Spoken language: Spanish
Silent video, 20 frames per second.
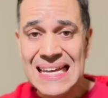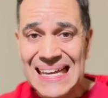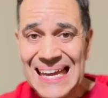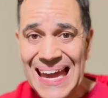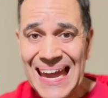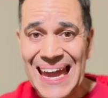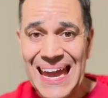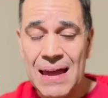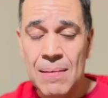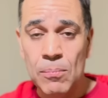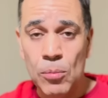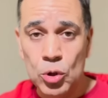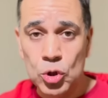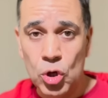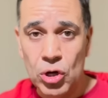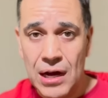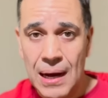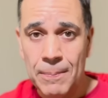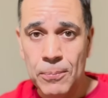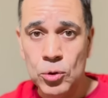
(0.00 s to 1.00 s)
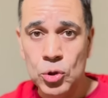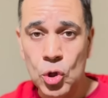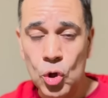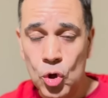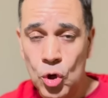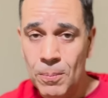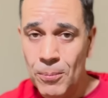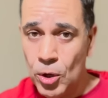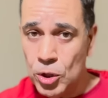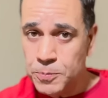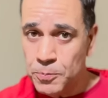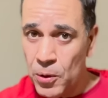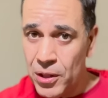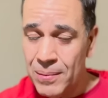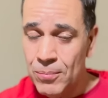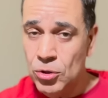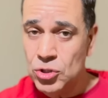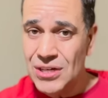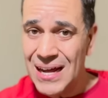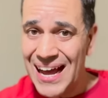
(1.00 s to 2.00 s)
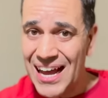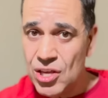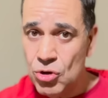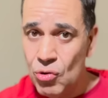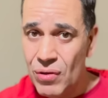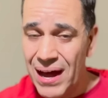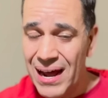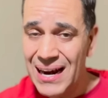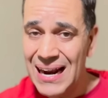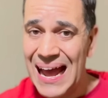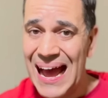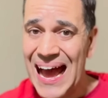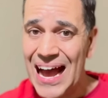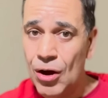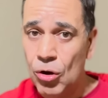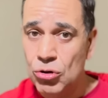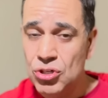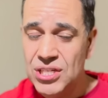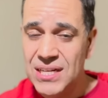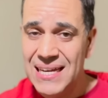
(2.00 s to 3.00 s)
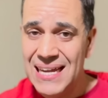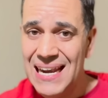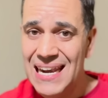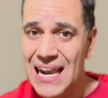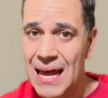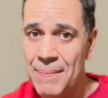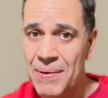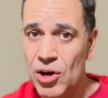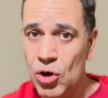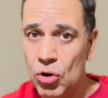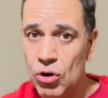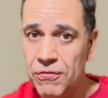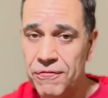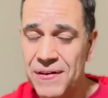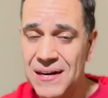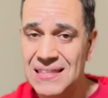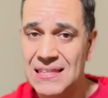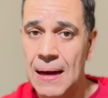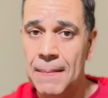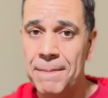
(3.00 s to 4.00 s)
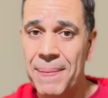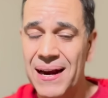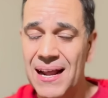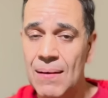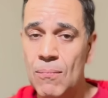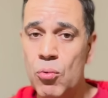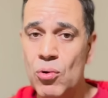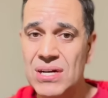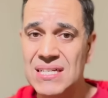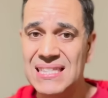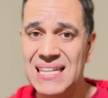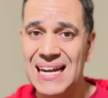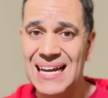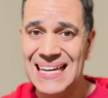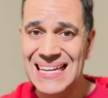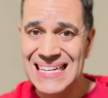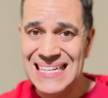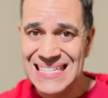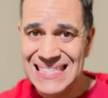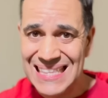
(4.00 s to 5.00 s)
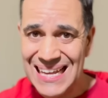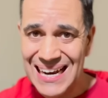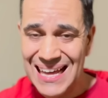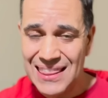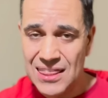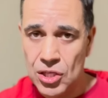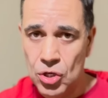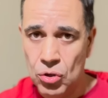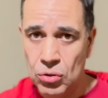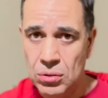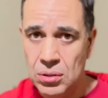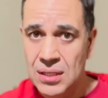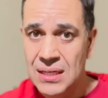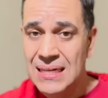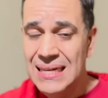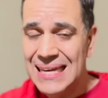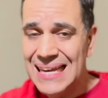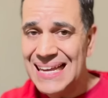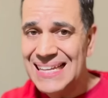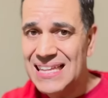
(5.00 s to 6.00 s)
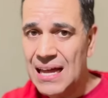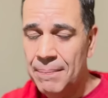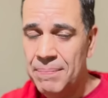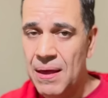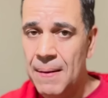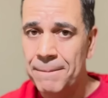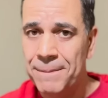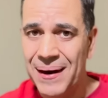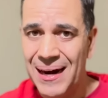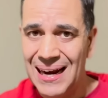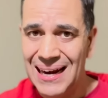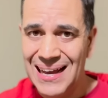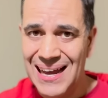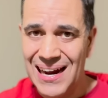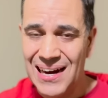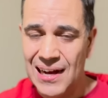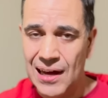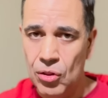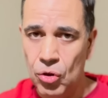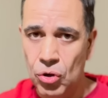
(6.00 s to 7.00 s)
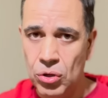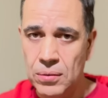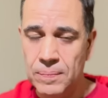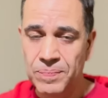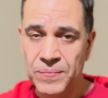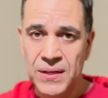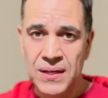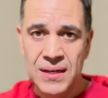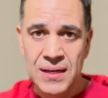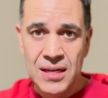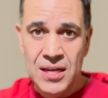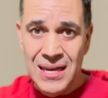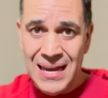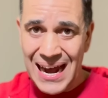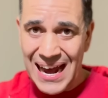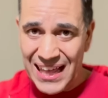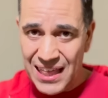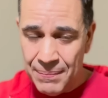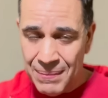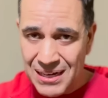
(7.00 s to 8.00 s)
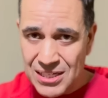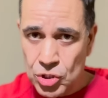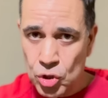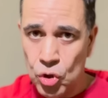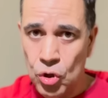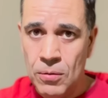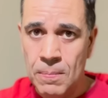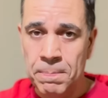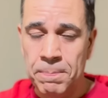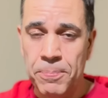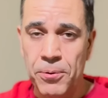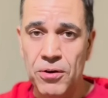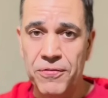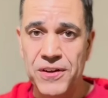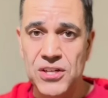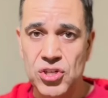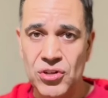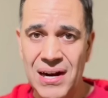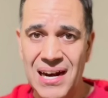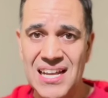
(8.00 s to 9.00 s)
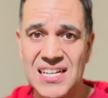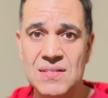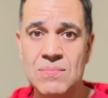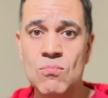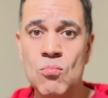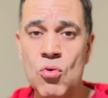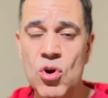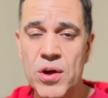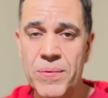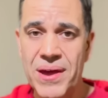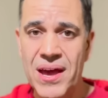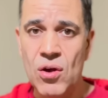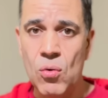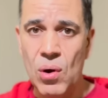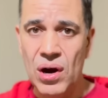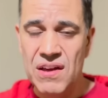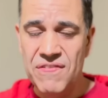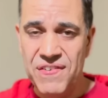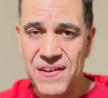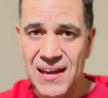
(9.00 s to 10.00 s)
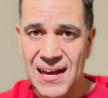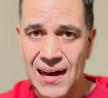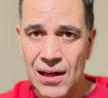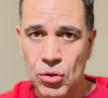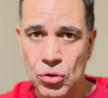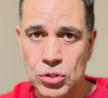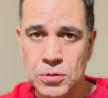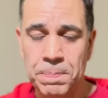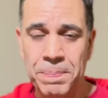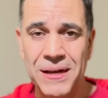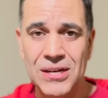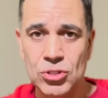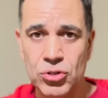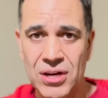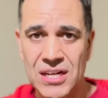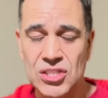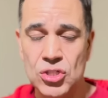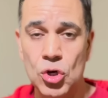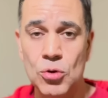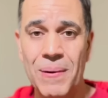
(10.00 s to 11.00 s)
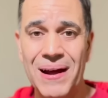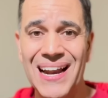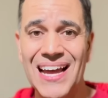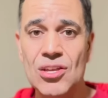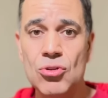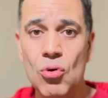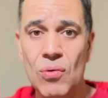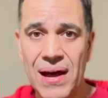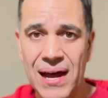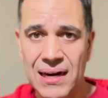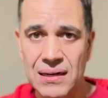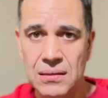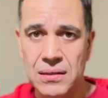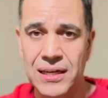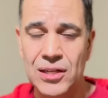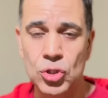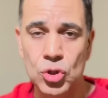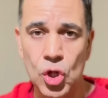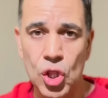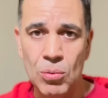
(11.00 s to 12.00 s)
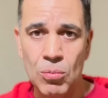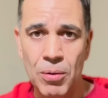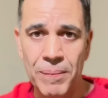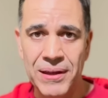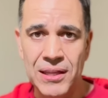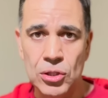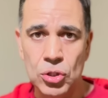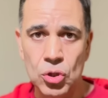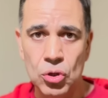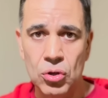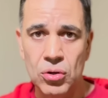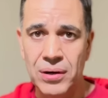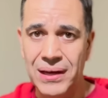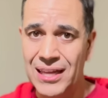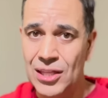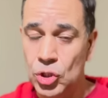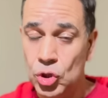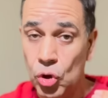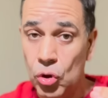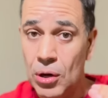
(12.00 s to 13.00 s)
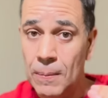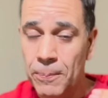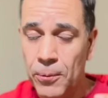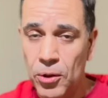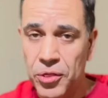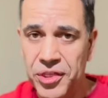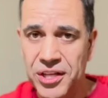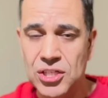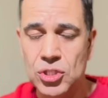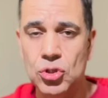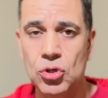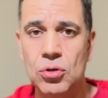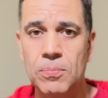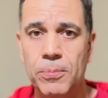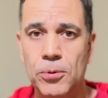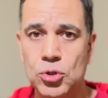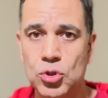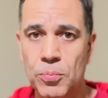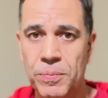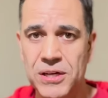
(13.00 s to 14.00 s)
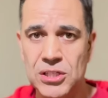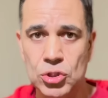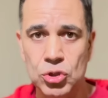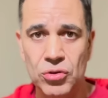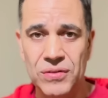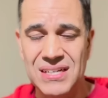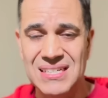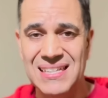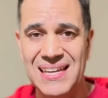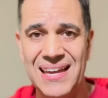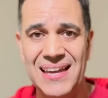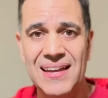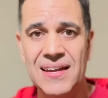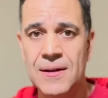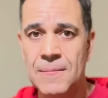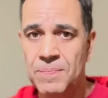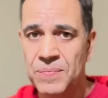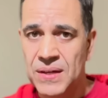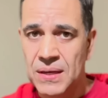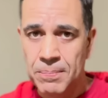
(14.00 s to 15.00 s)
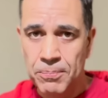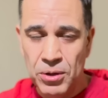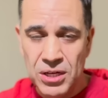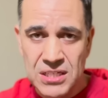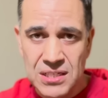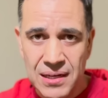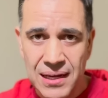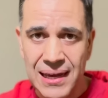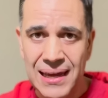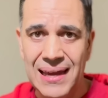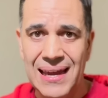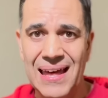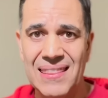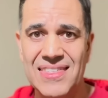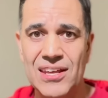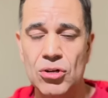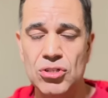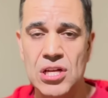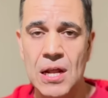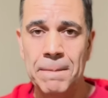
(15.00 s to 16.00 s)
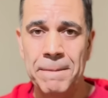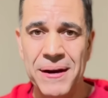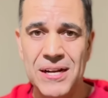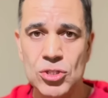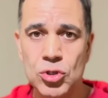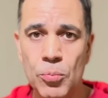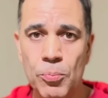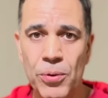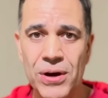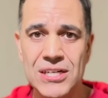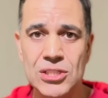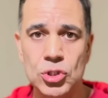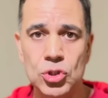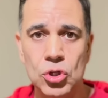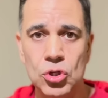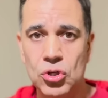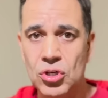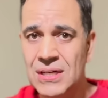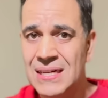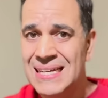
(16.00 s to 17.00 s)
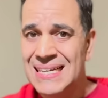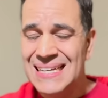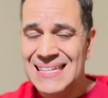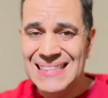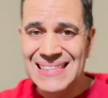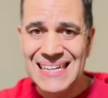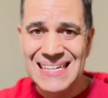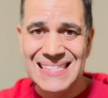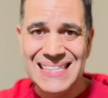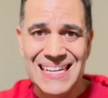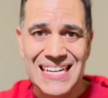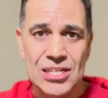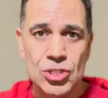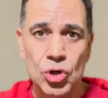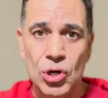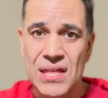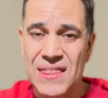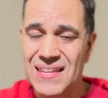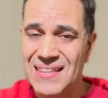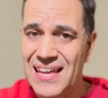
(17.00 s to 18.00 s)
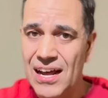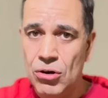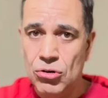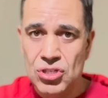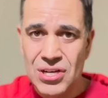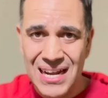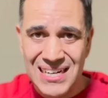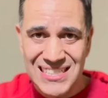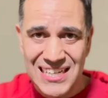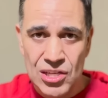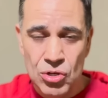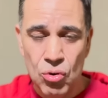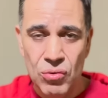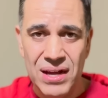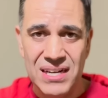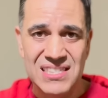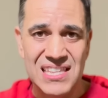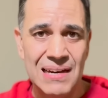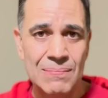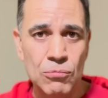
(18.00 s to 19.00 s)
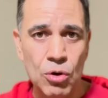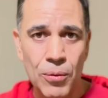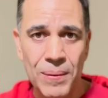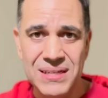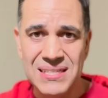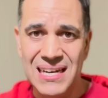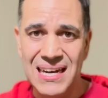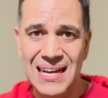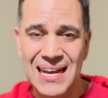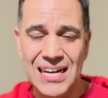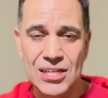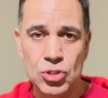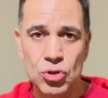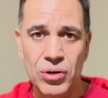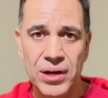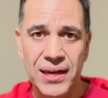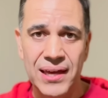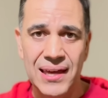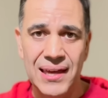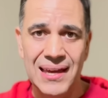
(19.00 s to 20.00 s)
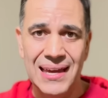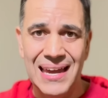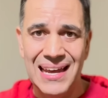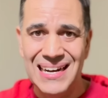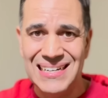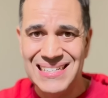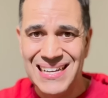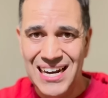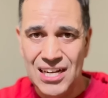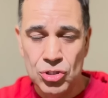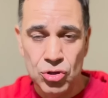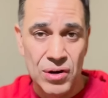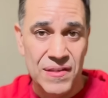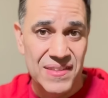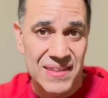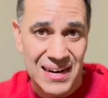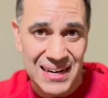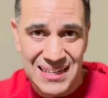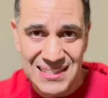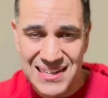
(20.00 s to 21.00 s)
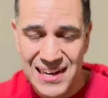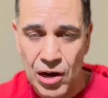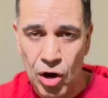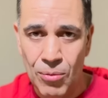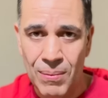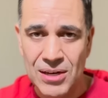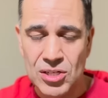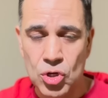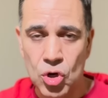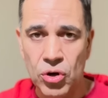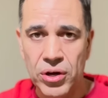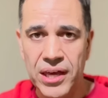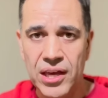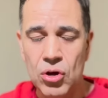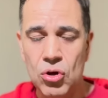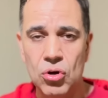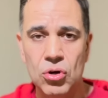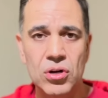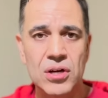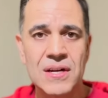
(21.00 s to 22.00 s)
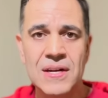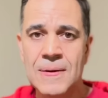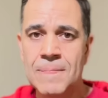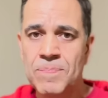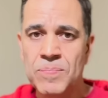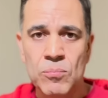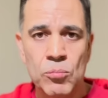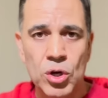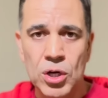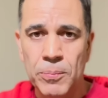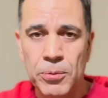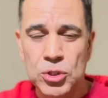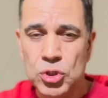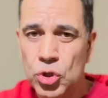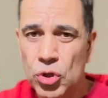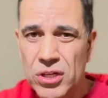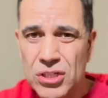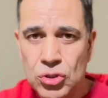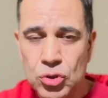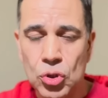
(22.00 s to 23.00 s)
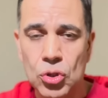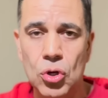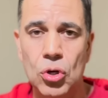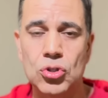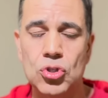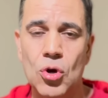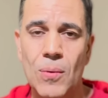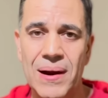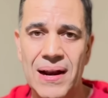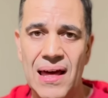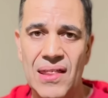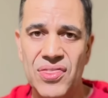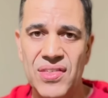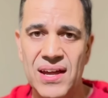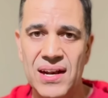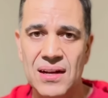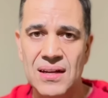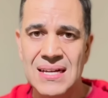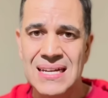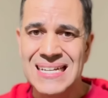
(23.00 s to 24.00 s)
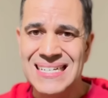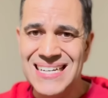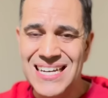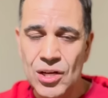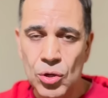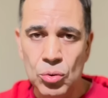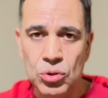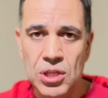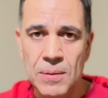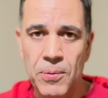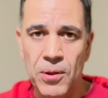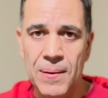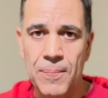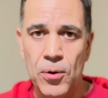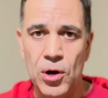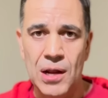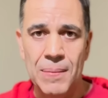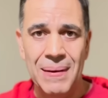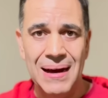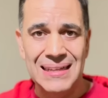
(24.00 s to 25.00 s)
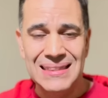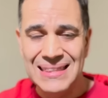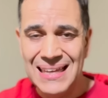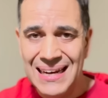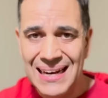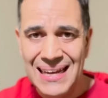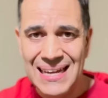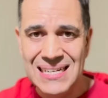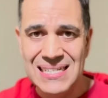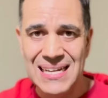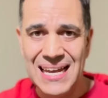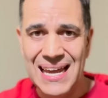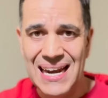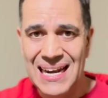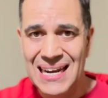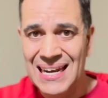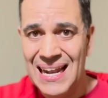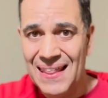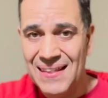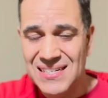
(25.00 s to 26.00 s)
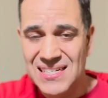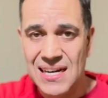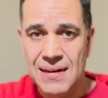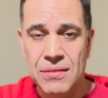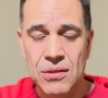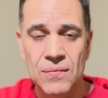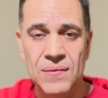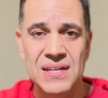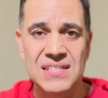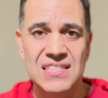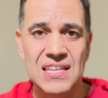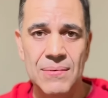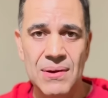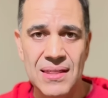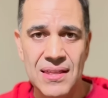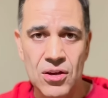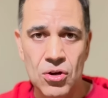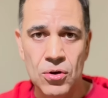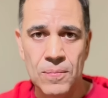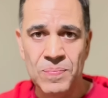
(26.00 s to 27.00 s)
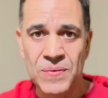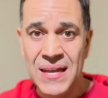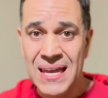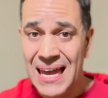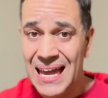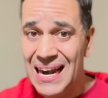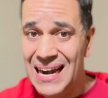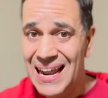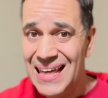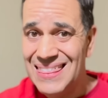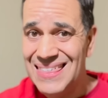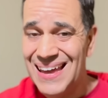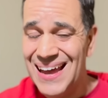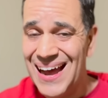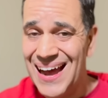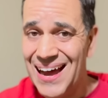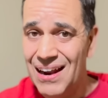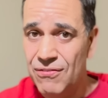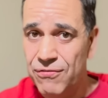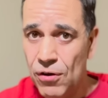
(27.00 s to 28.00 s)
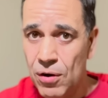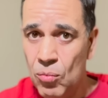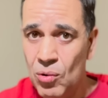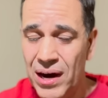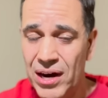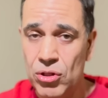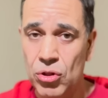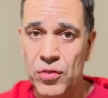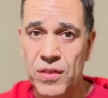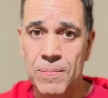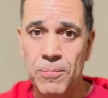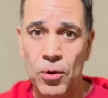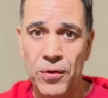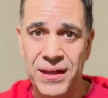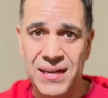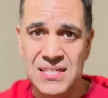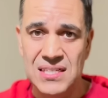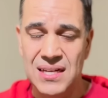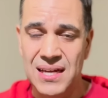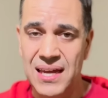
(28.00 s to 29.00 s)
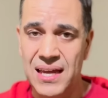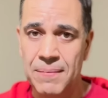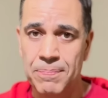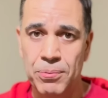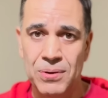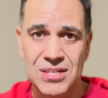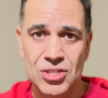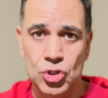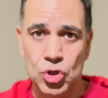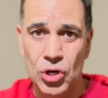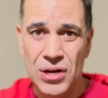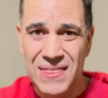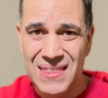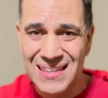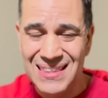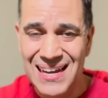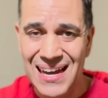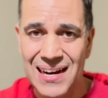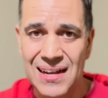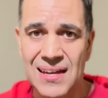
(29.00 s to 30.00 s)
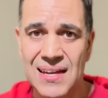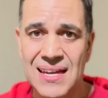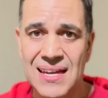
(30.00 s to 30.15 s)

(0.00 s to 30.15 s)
que en motork.com os podemos ayudar a conseguir la mejor oferta para vuestra instalación y también para el cargador Además, con profesionales muy bien cualificados, personas que os van a ayudar en todo momento, en todo el proceso, por supuesto, desde pues eh, haceros el presupuesto, desde solicitaros las ayudas del MOVES en el caso que, las queráis solicitar, que sería lo más lógico. Bueno, pues todo esto os lo van a hacer sin ningún tipo de problema. Tenéis en la descripción de este vídeo el enlace al formulario donde podéis eh, pues solicitar